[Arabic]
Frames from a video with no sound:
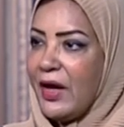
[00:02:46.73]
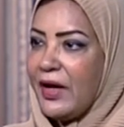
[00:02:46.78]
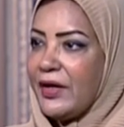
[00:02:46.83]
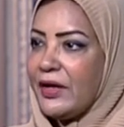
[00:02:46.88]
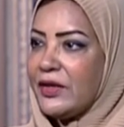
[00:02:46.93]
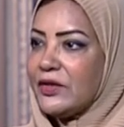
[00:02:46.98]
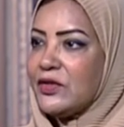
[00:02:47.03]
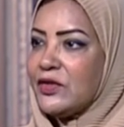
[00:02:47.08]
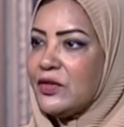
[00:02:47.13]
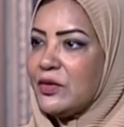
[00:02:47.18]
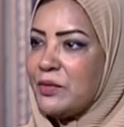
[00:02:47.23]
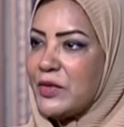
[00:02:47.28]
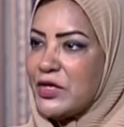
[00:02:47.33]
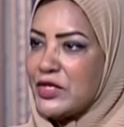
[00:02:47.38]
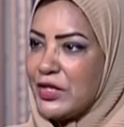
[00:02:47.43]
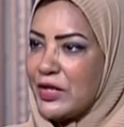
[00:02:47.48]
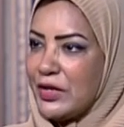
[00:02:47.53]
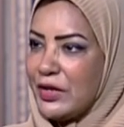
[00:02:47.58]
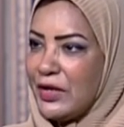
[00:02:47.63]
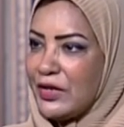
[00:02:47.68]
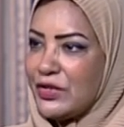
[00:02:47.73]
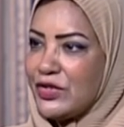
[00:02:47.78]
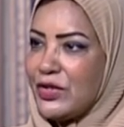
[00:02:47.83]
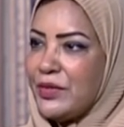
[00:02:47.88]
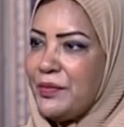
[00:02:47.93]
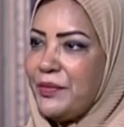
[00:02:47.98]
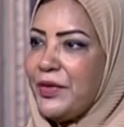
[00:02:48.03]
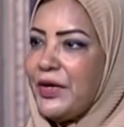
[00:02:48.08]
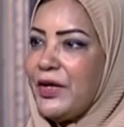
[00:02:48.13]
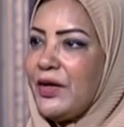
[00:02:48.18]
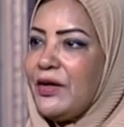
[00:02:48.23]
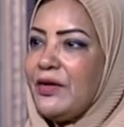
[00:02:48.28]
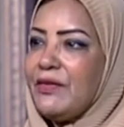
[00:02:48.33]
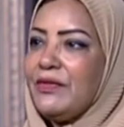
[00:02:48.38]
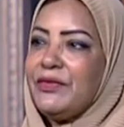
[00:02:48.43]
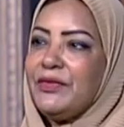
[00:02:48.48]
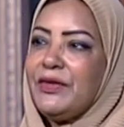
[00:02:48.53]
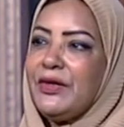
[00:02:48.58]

هنجد ان المصري القديم يعرف